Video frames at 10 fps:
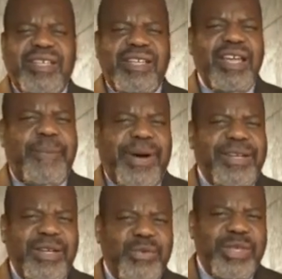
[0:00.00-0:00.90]
il n'y a pas
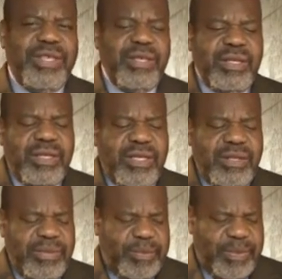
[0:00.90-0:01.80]
d'ennui. Et
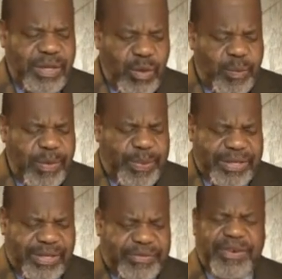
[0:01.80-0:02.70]
puis on ne peut pas
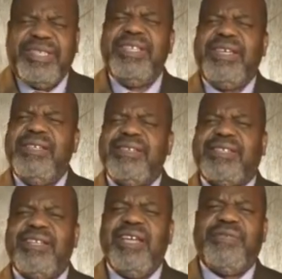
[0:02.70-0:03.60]
se fatiguer de
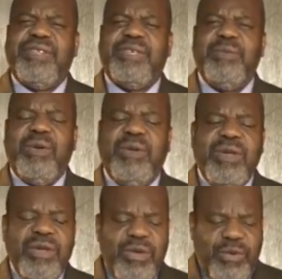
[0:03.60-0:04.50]
cela, effectivement.
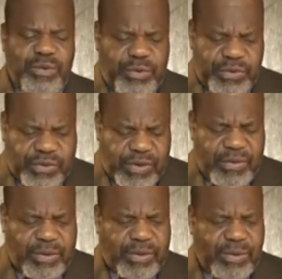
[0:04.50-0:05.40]
On,
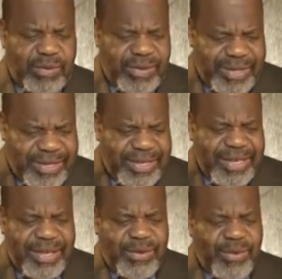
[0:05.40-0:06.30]
sent que euh,
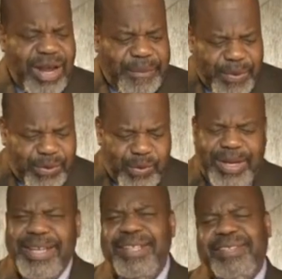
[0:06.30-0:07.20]
on a besoin
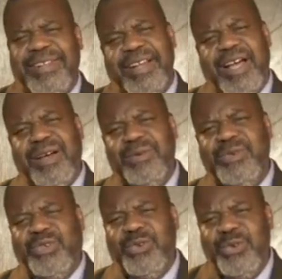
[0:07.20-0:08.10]
d'être là où
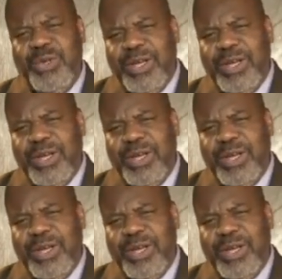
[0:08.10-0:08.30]
son nom